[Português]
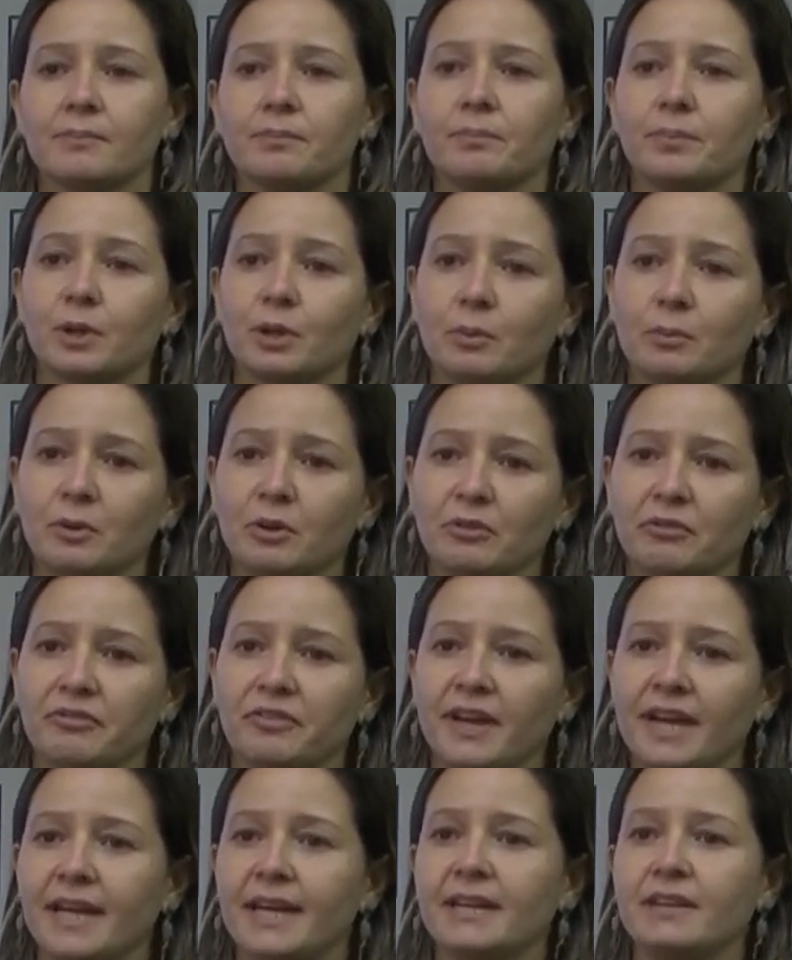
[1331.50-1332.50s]

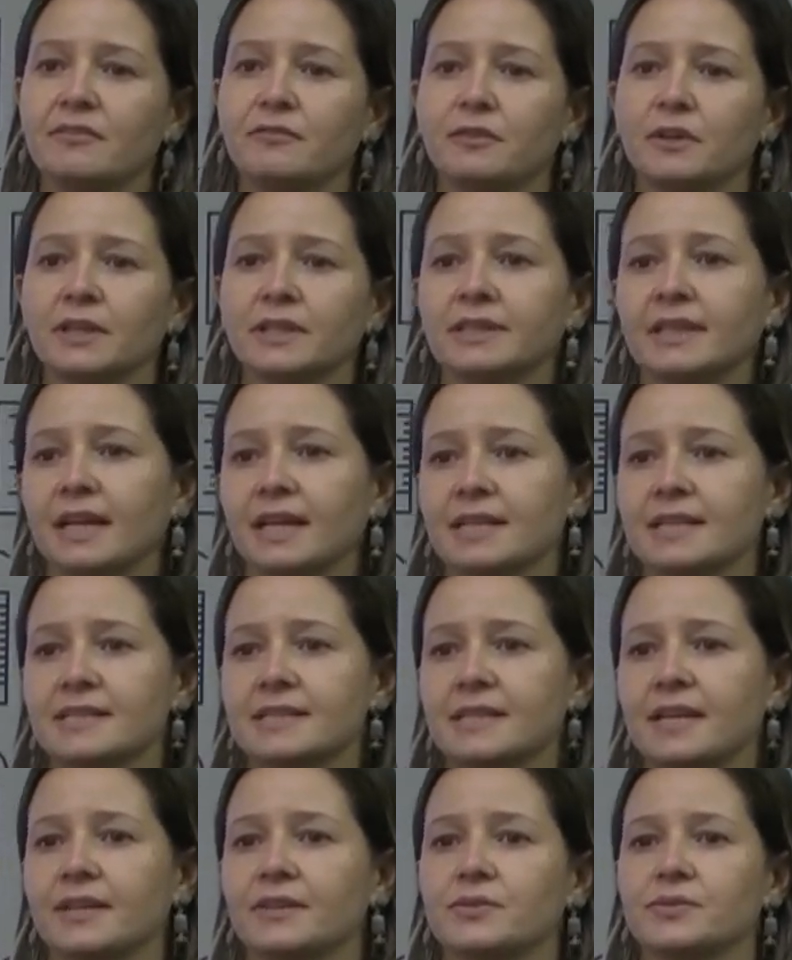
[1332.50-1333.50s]
promover e
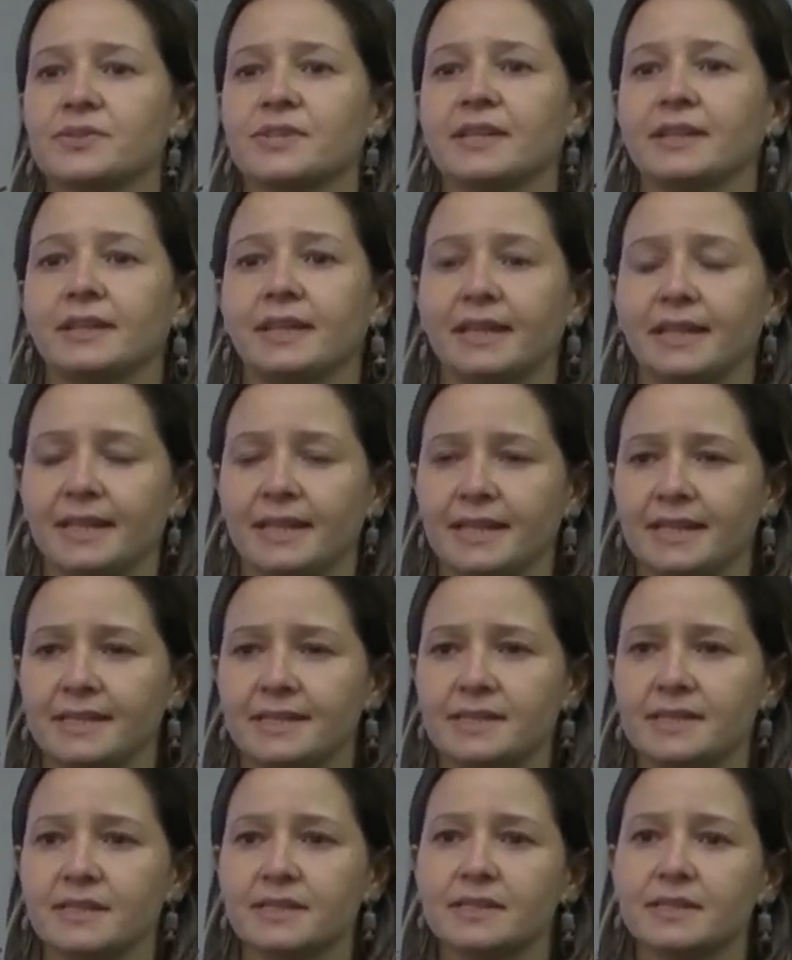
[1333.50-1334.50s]
fortalecer os
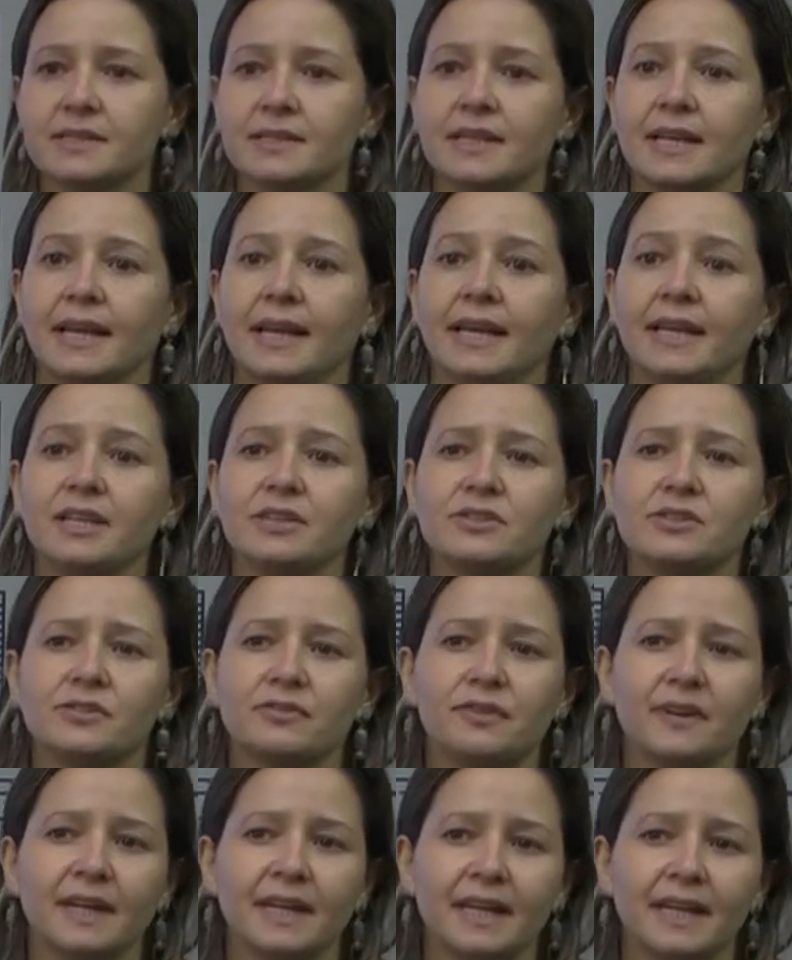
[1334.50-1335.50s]
interesses em
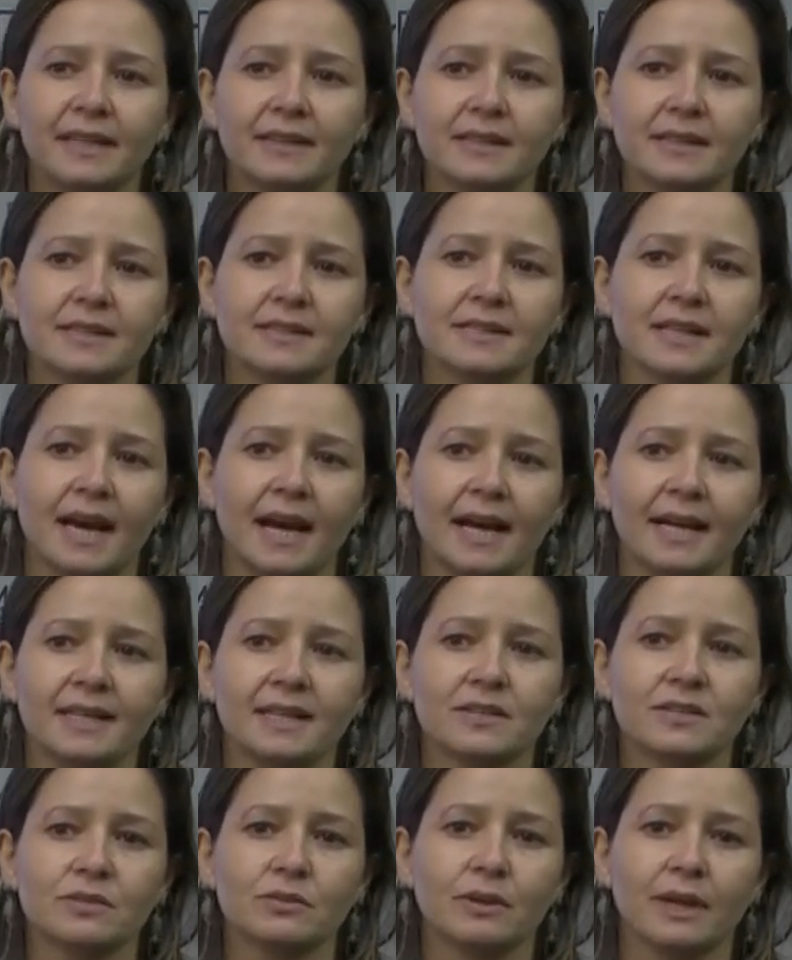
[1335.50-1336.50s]
diferentes
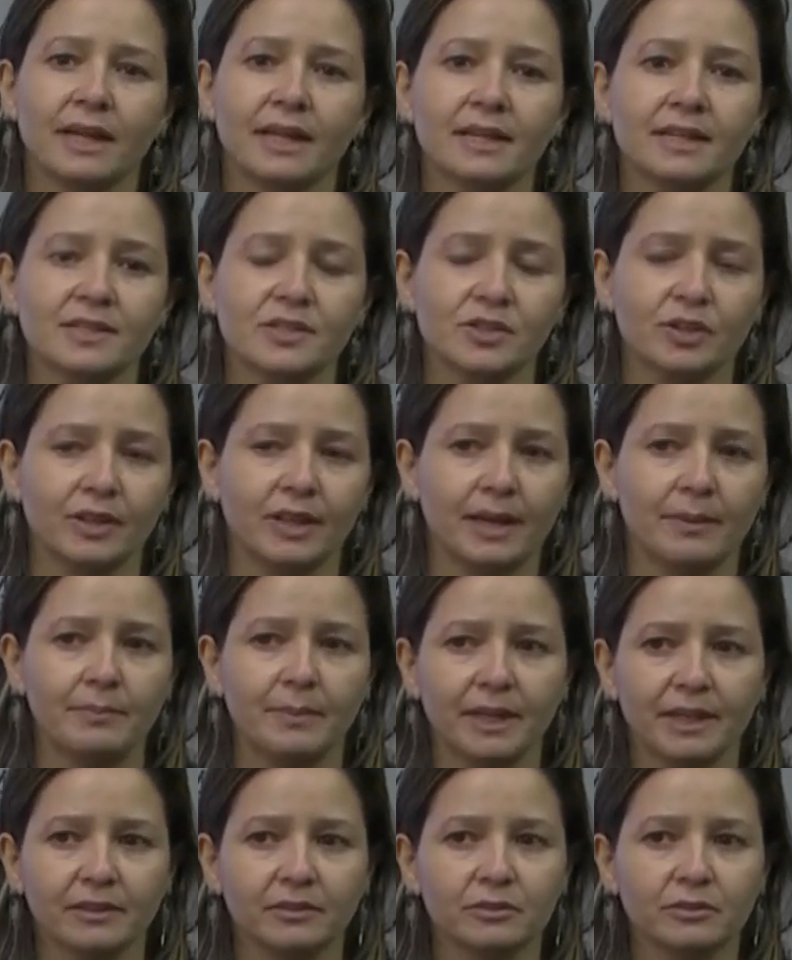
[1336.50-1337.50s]
áreas do
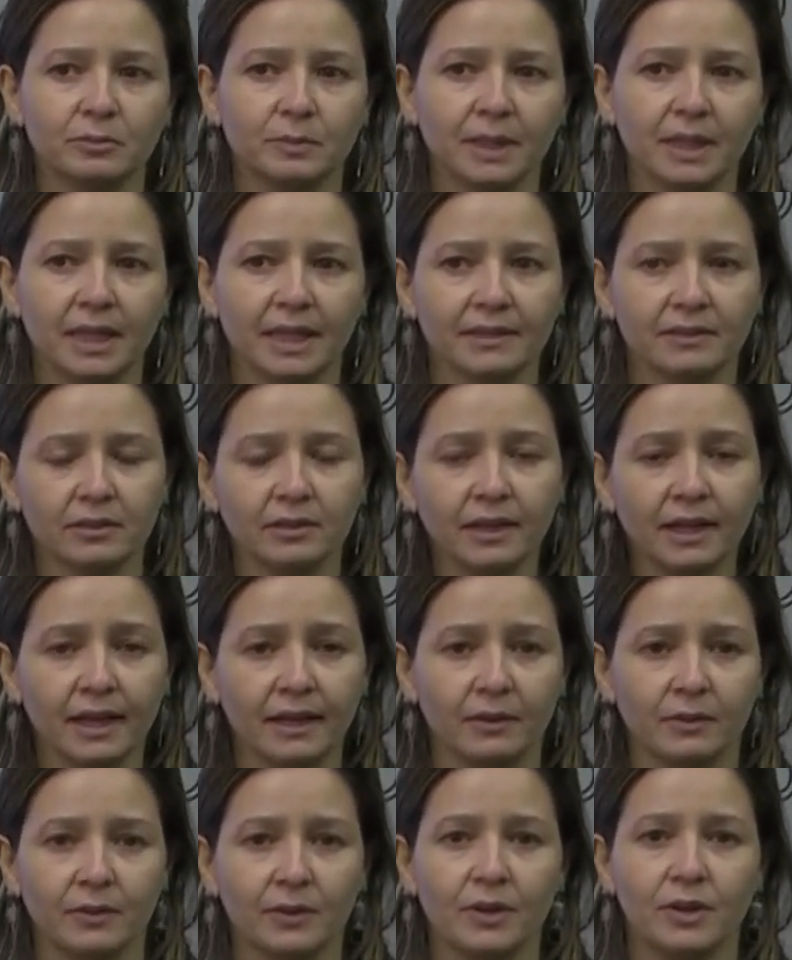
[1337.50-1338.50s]
relacionamento
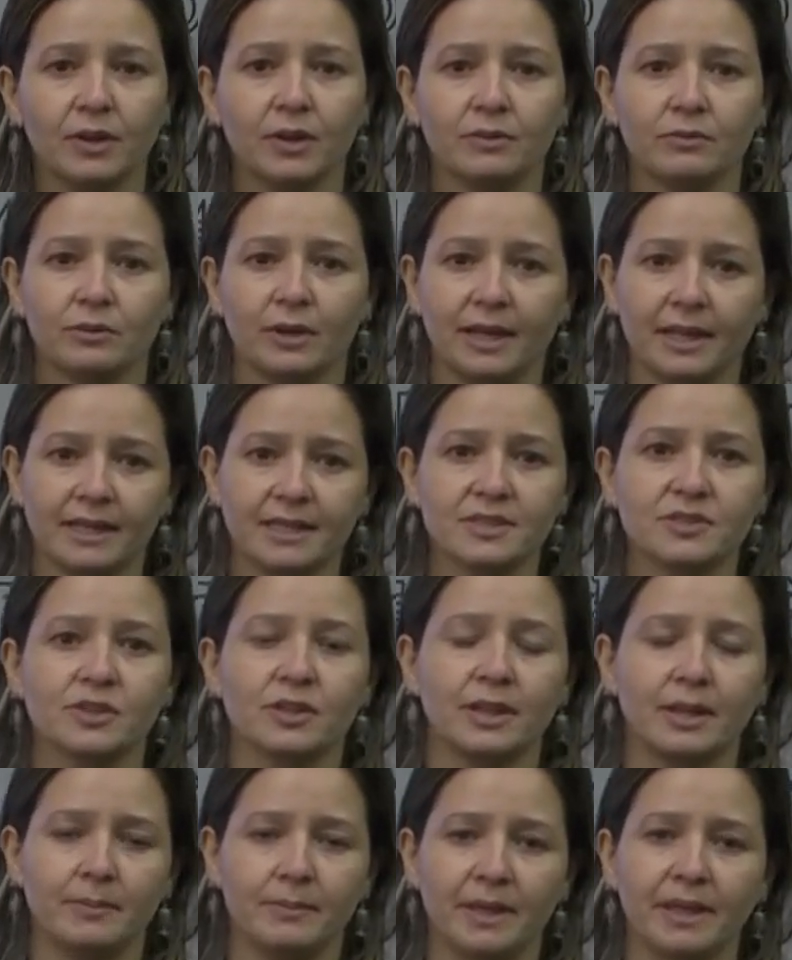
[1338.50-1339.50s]
bilateral, o
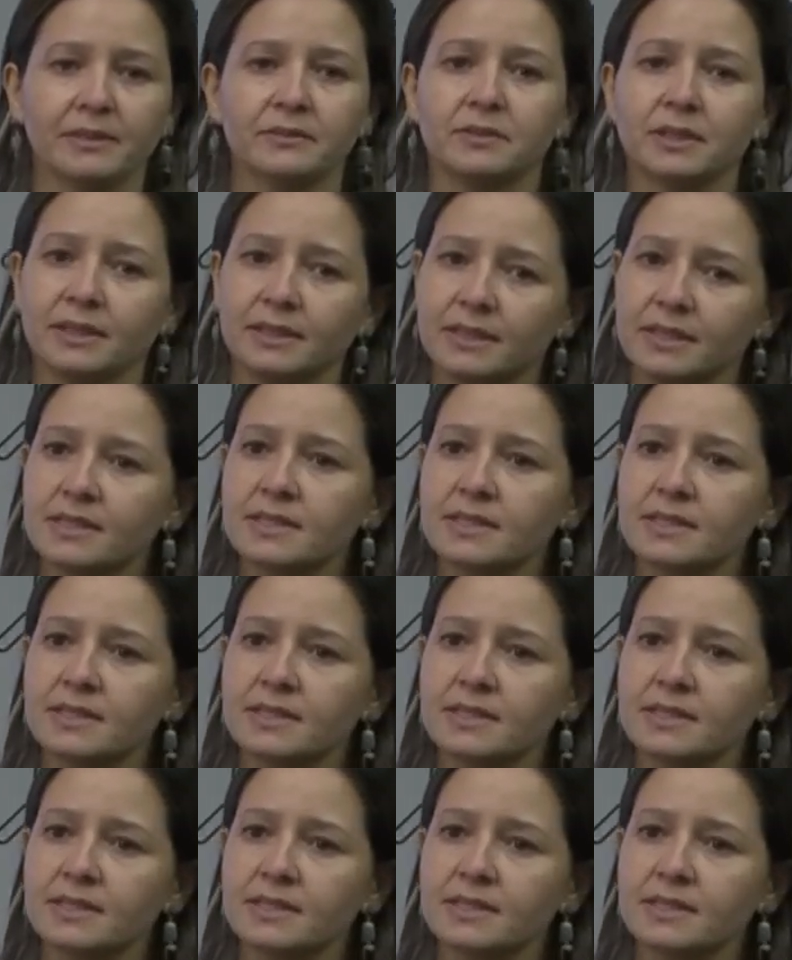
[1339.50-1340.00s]
relacionamento entre